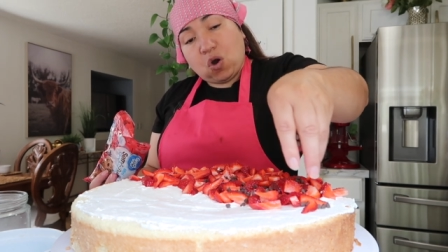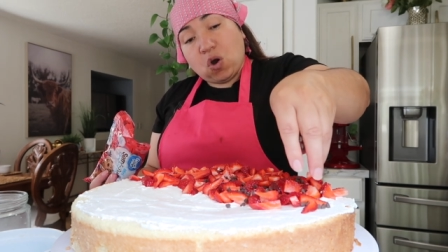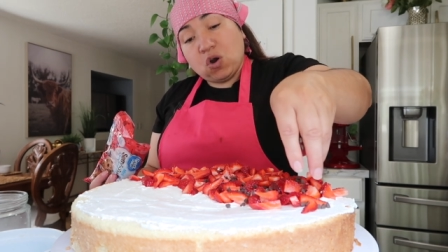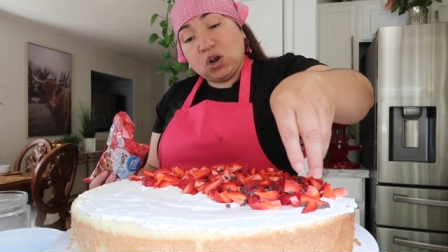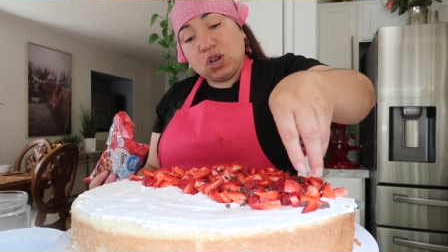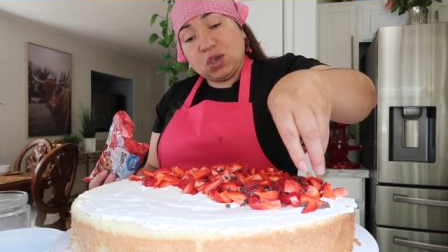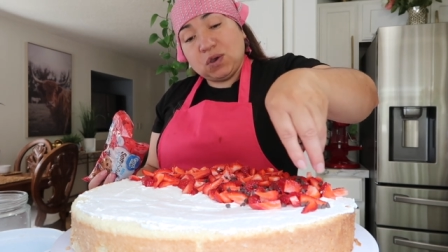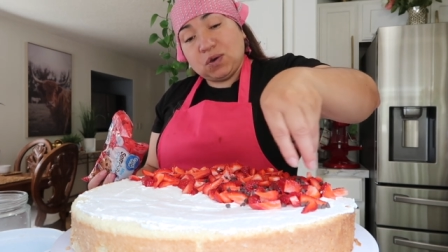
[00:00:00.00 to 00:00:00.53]

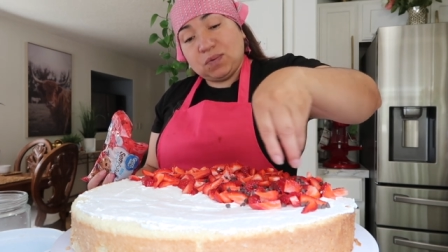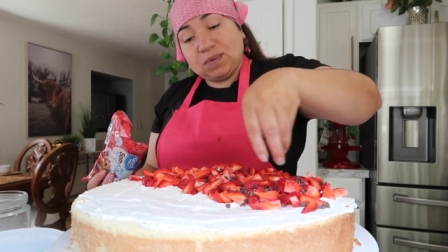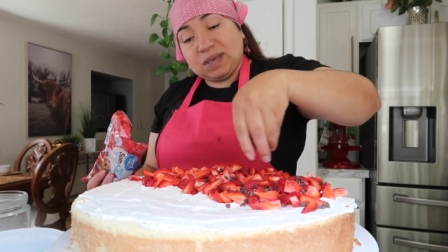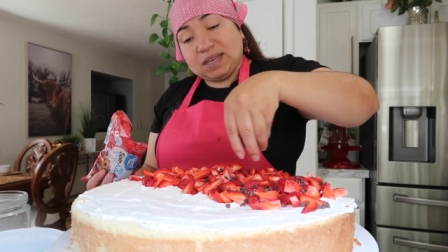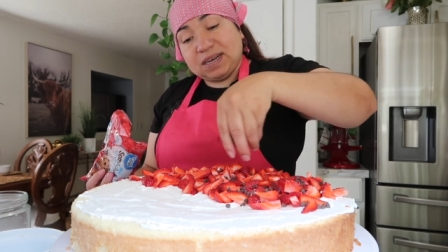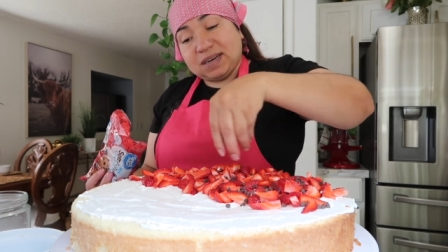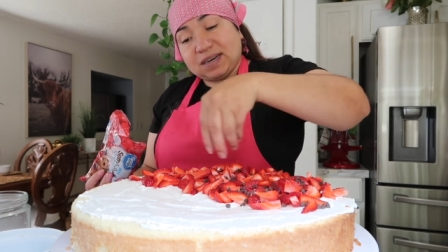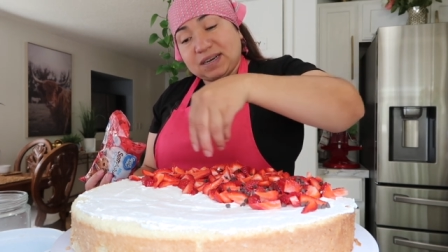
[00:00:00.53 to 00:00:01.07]
olío
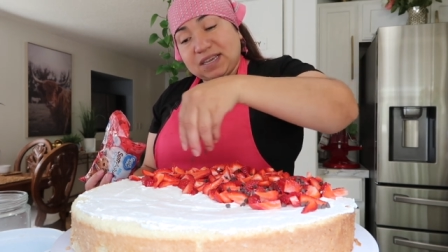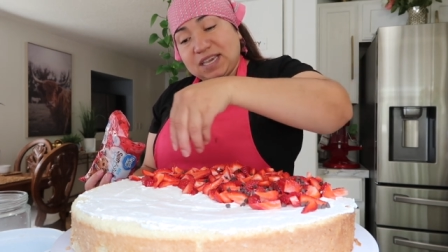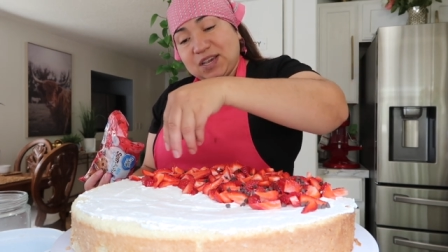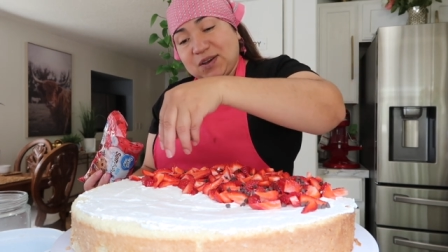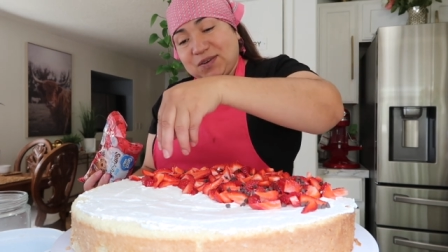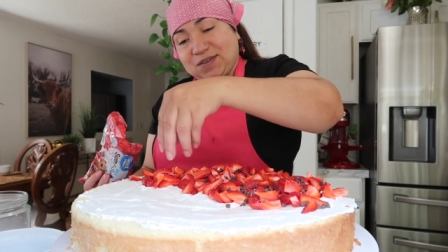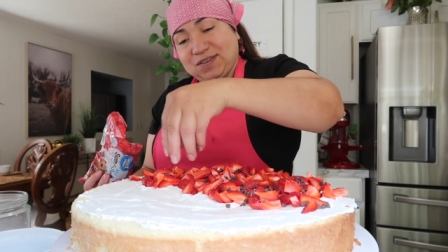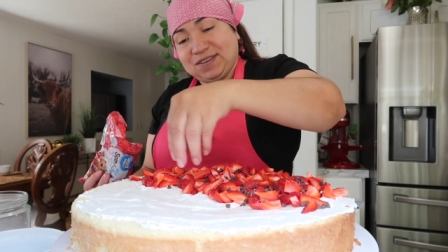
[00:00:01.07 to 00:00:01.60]
bien
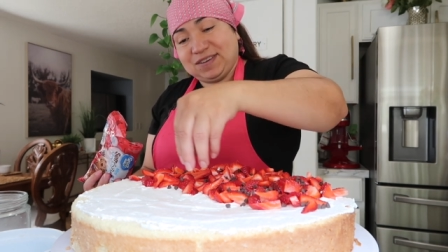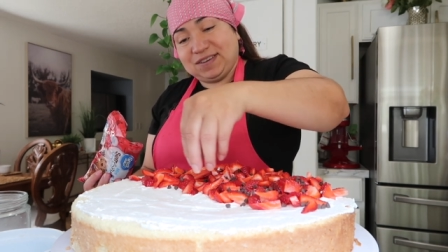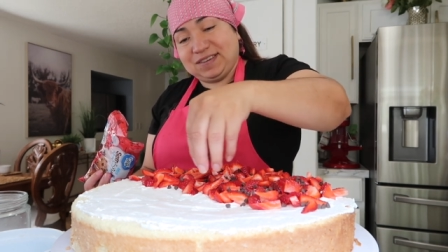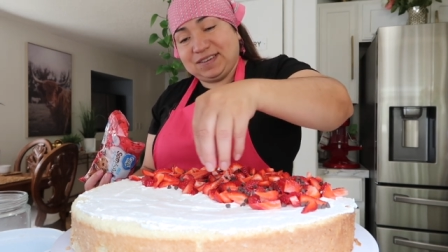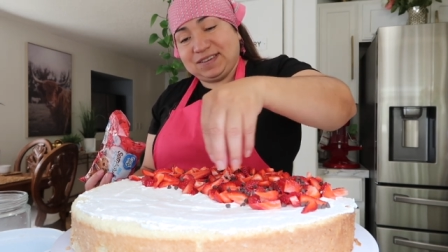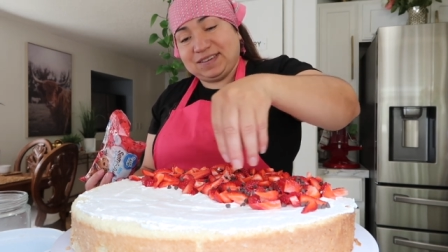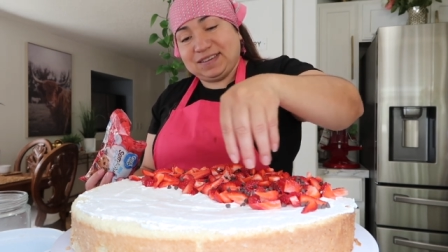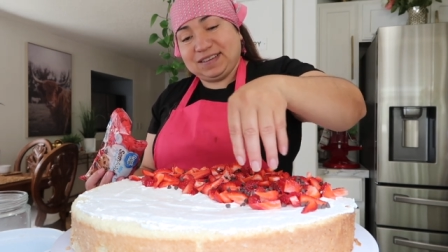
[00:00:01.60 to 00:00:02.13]
rico.
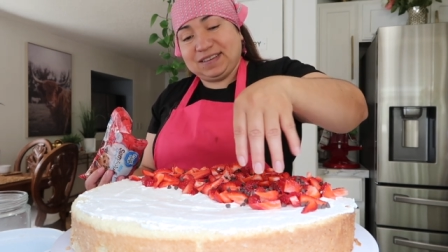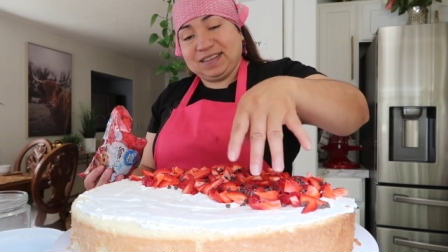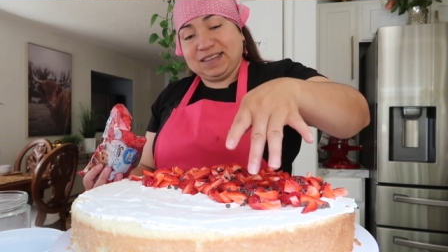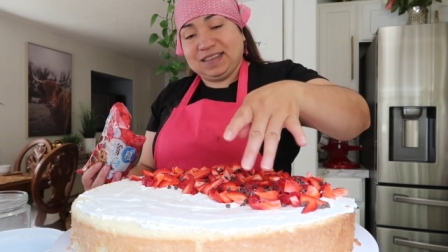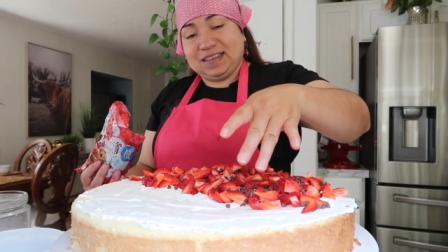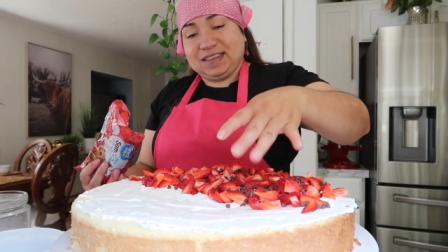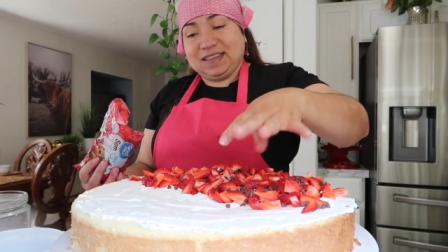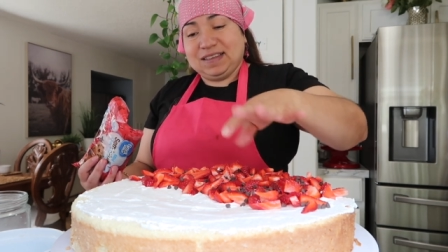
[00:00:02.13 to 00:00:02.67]

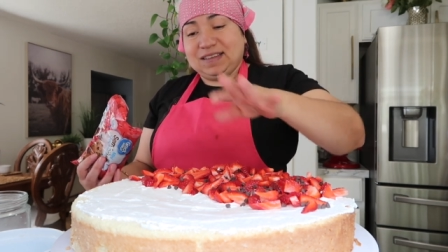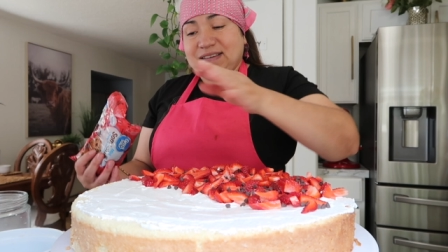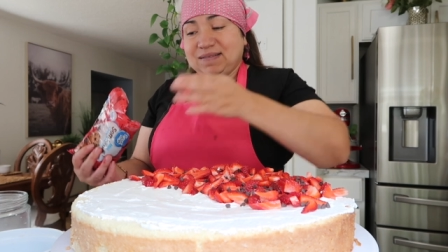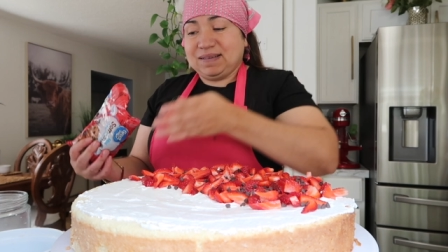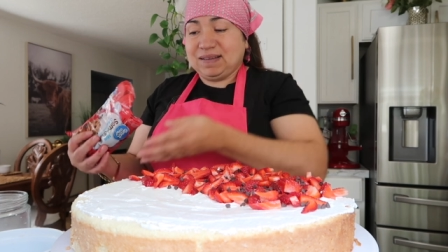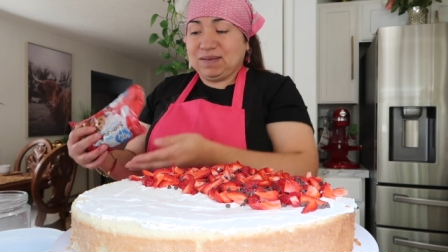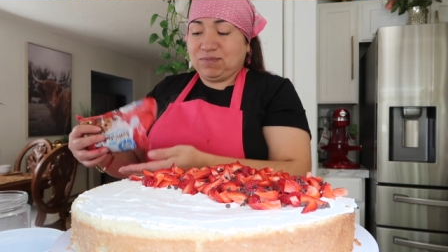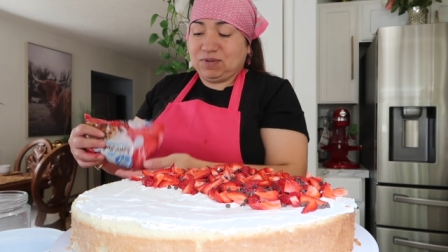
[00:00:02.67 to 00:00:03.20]

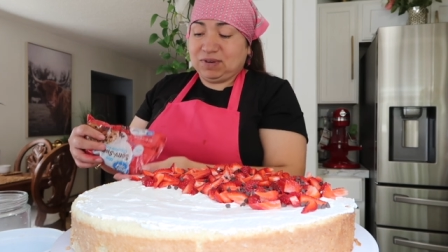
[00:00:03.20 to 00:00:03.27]
Voy